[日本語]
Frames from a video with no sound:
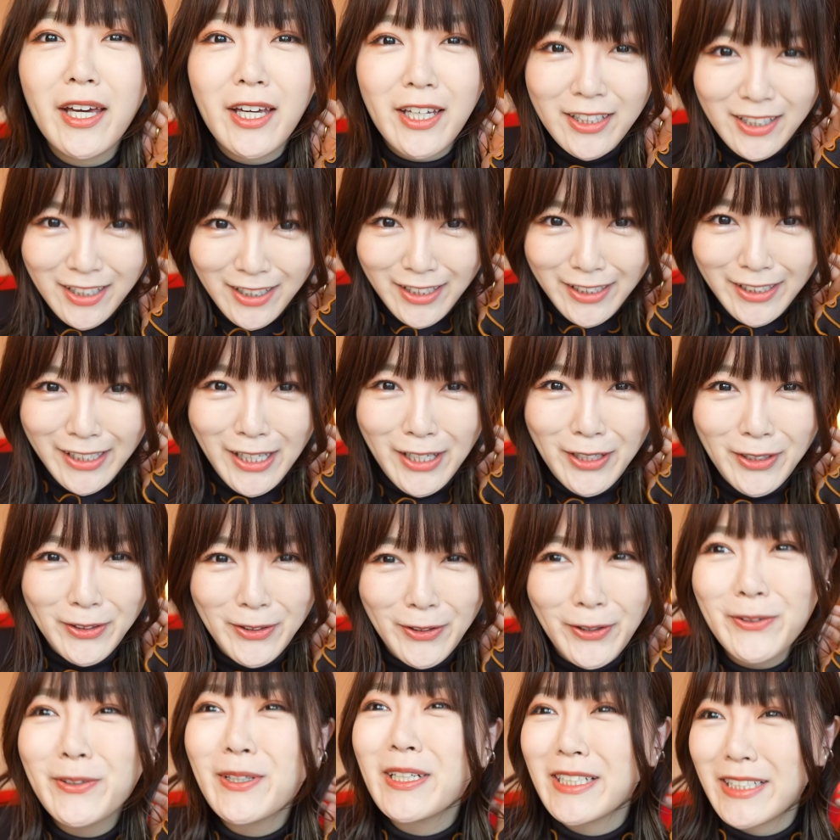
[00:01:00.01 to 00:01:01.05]
いただける
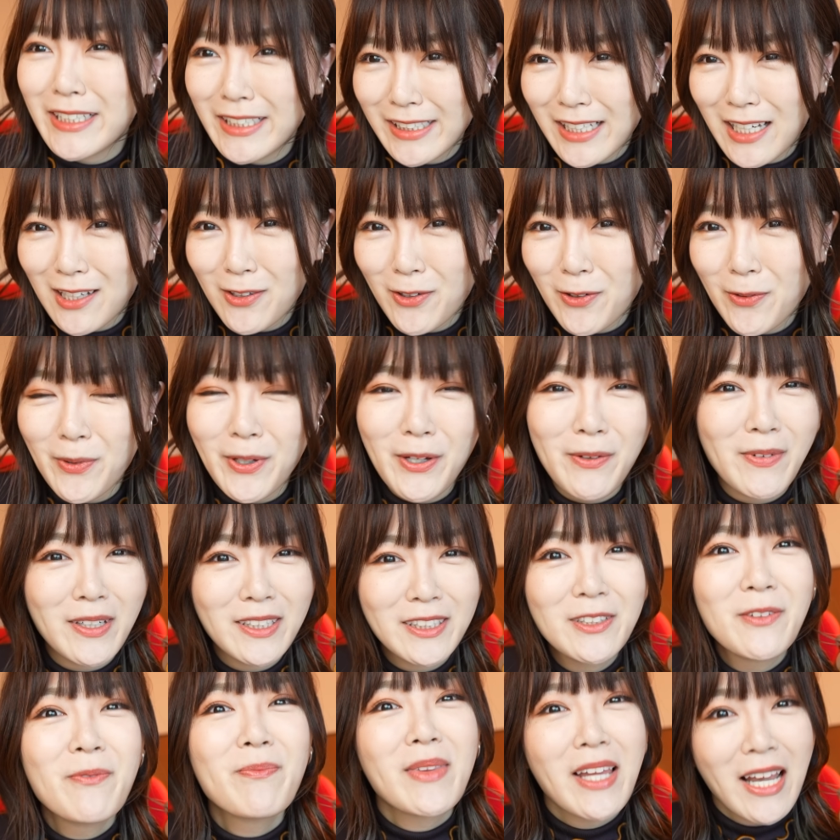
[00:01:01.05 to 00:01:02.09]
と嬉しいなと思いま
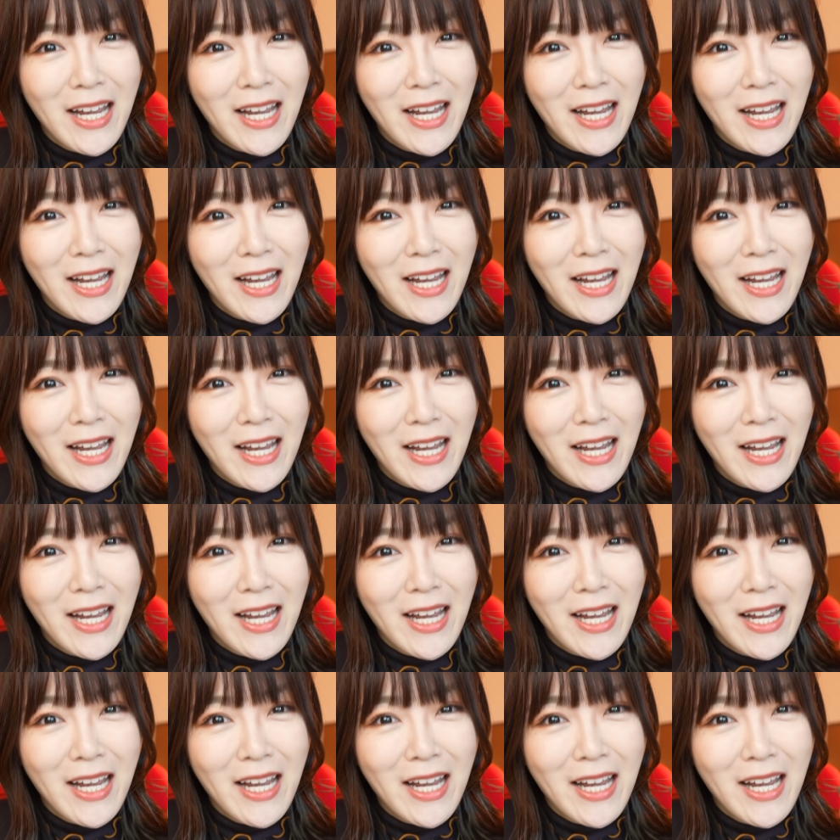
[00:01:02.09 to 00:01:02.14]
す。